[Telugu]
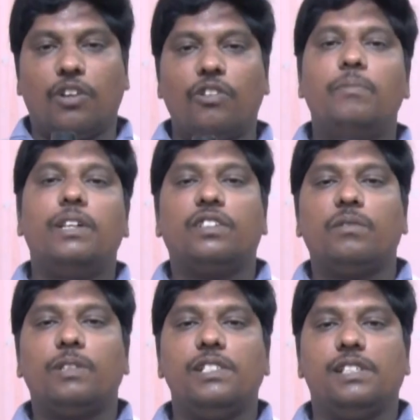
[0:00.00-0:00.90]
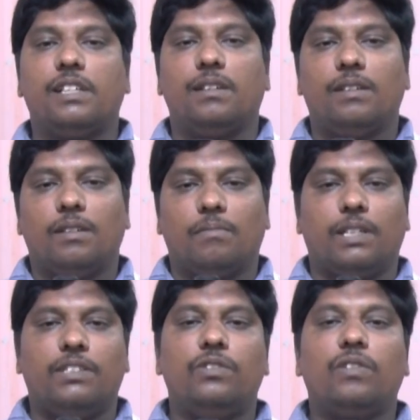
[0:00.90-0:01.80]
గవర్నమెంట్ తరపు నుంచే
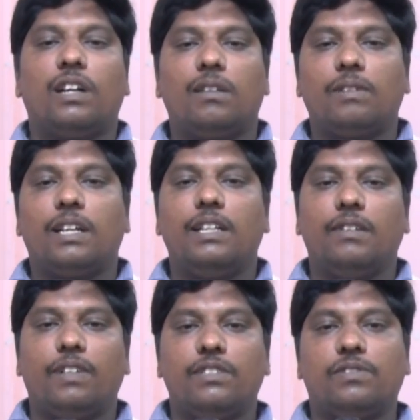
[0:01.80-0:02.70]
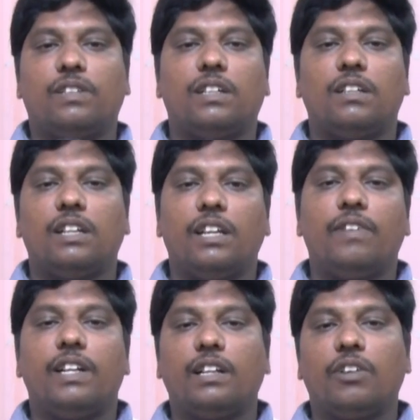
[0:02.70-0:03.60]
మద్య దుకాణం కానీ వైన్స్ దుకాణాలు కానీ
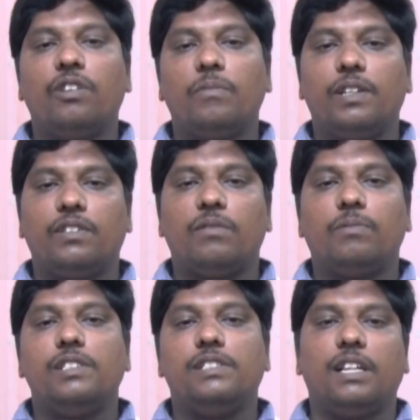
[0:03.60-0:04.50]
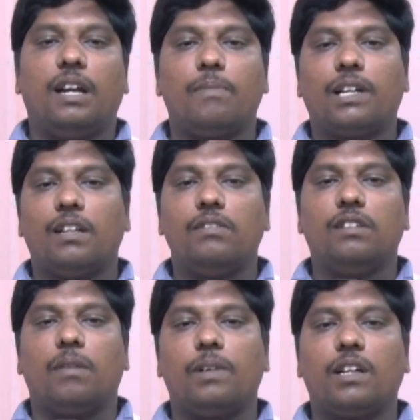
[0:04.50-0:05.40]
ఏవైనా గవర్నమెంట్ తరపు నుంచే అమ్మకాలు
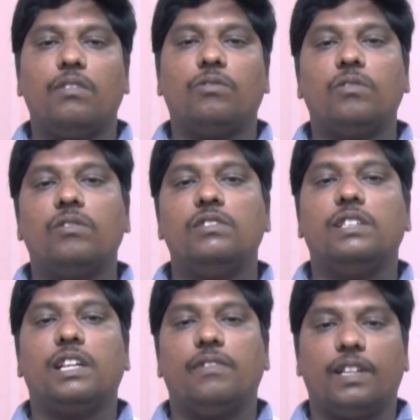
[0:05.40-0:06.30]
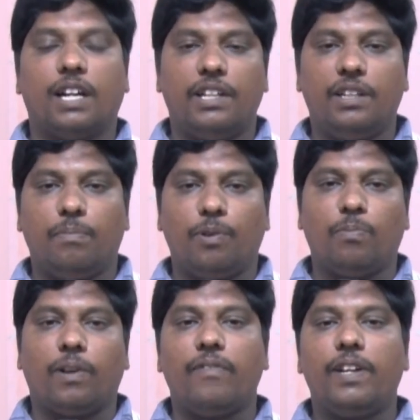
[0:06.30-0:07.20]
అమ్మకాలు కొనుగోలు జరిగేవి కానీ ఇప్పుడు
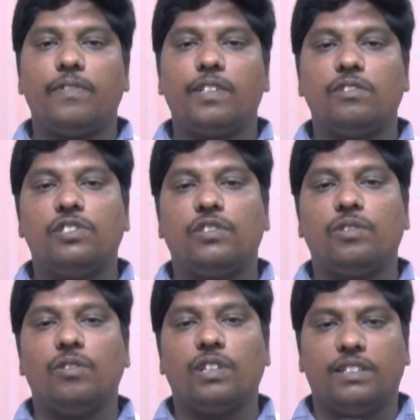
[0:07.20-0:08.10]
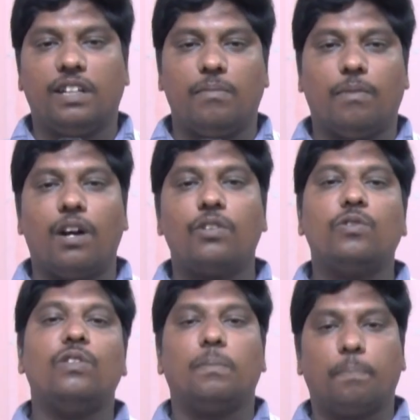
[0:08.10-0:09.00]
ప్రైవేట్ వ్యక్తుల చేతుల్లోకి దాన్ని
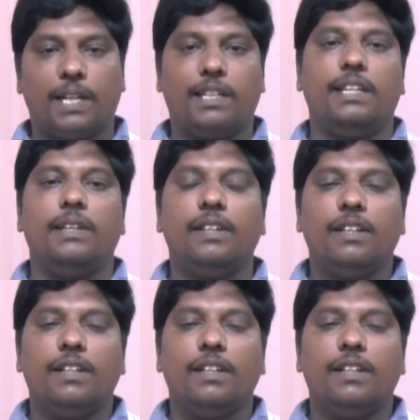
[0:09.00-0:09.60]
మారుతున్నప్పటికీ